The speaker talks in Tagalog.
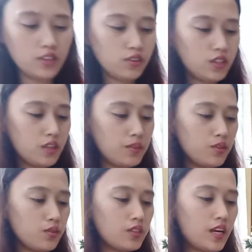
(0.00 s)
ito naman
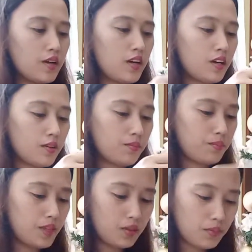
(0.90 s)
yung sa
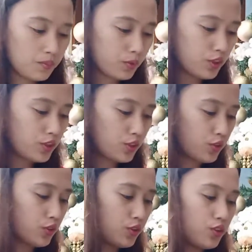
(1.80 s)
baby boy
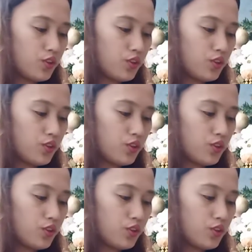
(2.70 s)
ko.